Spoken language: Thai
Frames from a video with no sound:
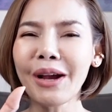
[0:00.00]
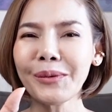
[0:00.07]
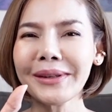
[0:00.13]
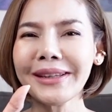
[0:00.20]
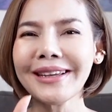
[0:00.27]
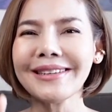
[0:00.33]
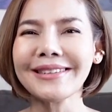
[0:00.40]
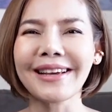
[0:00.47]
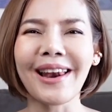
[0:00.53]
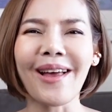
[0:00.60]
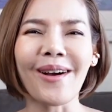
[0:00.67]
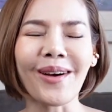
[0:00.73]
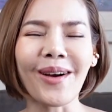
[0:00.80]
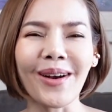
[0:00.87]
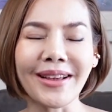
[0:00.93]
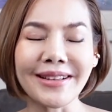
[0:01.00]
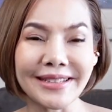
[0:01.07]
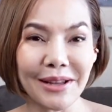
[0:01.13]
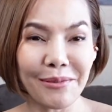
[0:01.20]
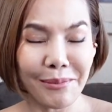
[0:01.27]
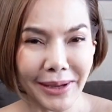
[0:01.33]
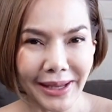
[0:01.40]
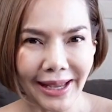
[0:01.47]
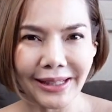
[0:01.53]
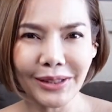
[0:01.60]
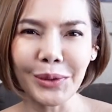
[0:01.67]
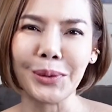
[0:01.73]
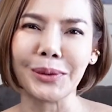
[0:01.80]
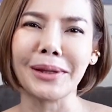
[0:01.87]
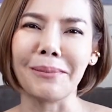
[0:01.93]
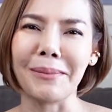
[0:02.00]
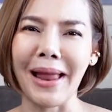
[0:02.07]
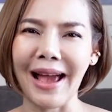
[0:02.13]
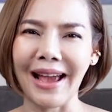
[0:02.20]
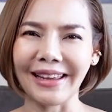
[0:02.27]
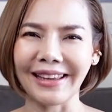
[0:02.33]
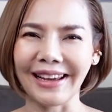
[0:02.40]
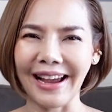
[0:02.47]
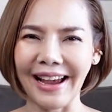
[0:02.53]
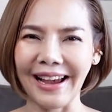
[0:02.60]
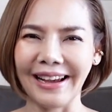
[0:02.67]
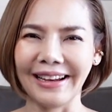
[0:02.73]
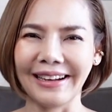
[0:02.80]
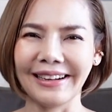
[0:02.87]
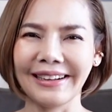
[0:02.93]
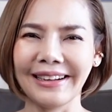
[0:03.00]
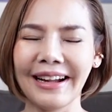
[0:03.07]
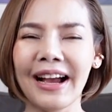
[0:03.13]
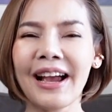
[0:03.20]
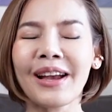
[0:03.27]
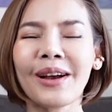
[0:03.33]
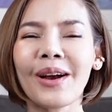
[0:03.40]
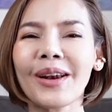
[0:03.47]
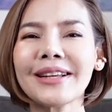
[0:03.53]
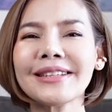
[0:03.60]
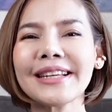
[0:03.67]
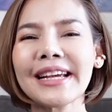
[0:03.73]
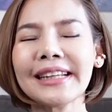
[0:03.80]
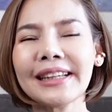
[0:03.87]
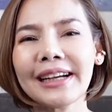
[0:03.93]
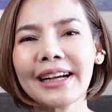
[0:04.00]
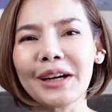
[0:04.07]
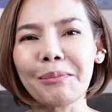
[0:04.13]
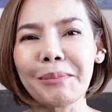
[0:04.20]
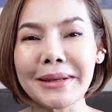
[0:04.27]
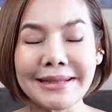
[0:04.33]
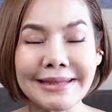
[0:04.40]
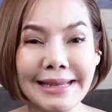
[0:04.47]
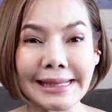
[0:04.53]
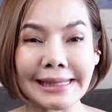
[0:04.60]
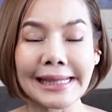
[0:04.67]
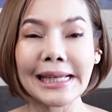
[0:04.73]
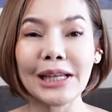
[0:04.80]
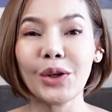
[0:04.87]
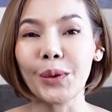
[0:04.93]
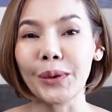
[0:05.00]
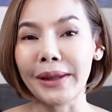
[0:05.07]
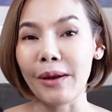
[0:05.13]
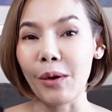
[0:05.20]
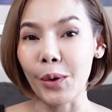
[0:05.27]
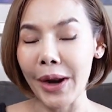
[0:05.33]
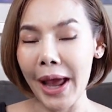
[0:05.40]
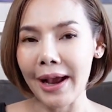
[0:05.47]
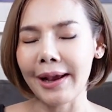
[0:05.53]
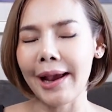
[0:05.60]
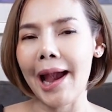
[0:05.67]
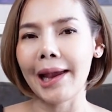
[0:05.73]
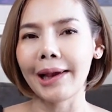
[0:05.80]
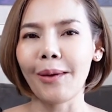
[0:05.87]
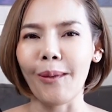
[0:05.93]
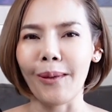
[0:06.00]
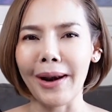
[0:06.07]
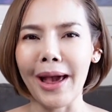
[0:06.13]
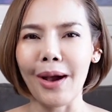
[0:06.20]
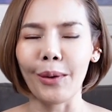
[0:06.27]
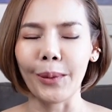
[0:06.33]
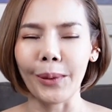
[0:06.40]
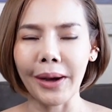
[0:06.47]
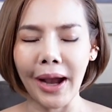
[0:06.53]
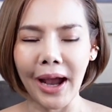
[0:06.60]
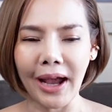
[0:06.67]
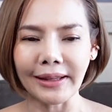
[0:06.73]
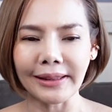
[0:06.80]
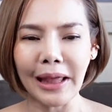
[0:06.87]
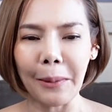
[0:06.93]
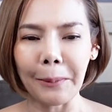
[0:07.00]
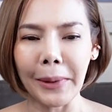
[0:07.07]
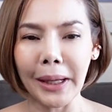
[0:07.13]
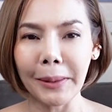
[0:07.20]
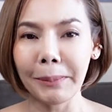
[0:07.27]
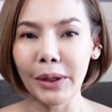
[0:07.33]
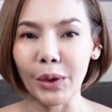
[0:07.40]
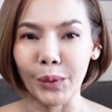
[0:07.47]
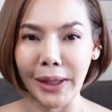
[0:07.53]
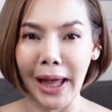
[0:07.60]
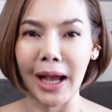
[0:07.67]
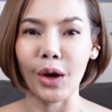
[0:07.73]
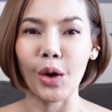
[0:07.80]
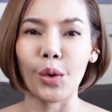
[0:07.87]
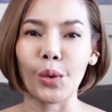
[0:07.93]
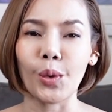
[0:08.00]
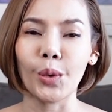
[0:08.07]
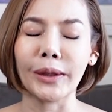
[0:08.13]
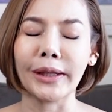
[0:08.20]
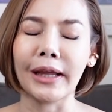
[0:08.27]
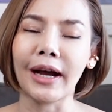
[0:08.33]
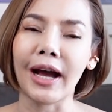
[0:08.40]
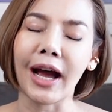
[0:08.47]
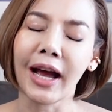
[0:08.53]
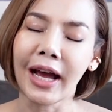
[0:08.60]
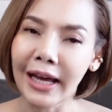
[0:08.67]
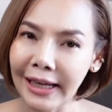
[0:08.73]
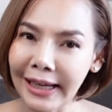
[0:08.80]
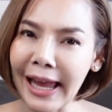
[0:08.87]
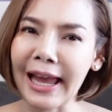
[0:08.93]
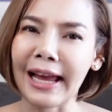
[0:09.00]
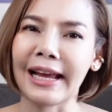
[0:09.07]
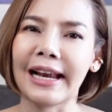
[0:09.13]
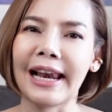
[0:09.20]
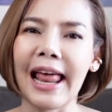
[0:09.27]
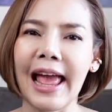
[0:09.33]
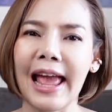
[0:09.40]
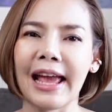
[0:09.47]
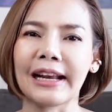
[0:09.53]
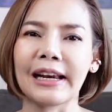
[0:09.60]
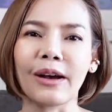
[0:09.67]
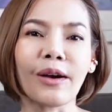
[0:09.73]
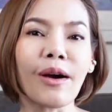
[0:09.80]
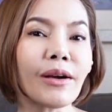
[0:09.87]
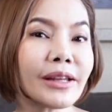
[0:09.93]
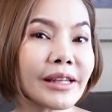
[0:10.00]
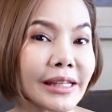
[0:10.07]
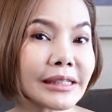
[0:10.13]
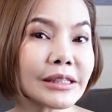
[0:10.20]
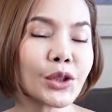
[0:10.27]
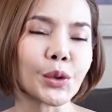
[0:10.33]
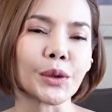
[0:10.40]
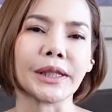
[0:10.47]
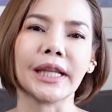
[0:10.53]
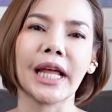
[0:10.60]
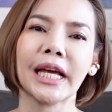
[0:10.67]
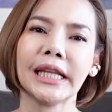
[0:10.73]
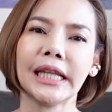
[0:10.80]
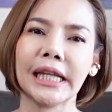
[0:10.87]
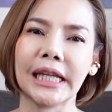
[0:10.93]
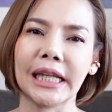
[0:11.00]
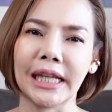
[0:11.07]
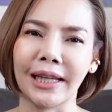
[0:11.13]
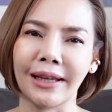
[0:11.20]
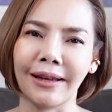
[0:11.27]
วิธีชะลอคอลลาเจนไม่ให้ถูกทำลายค่ะคอลลาเจนนะคะเป็นสิ่งที่อยู่ในร่างกายของเราค่ะทำให้ผิวหนังของคุณนะคะแข็งแรงแล้วก็ยืดหยุ่นได้ดี